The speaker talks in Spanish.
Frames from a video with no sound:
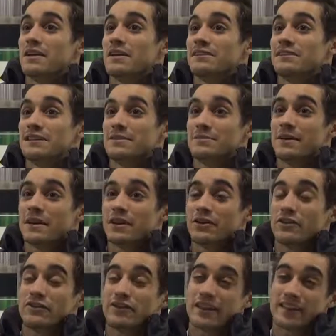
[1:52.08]
Si
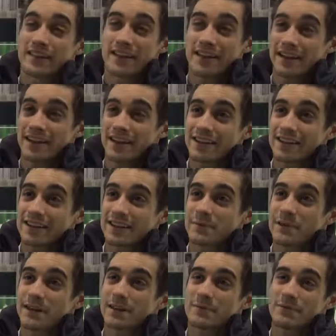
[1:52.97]
me ofrecieran
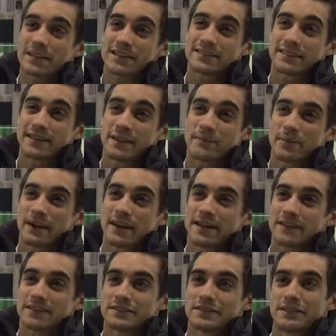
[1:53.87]
que me cambiase de
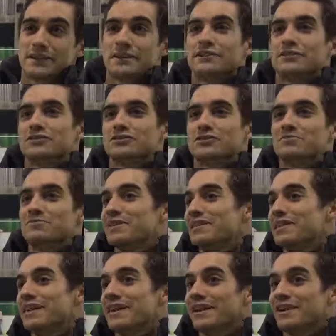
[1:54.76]
país, yo
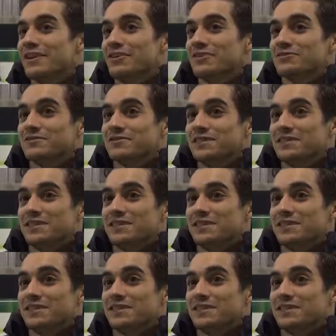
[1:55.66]
siempre diría que no.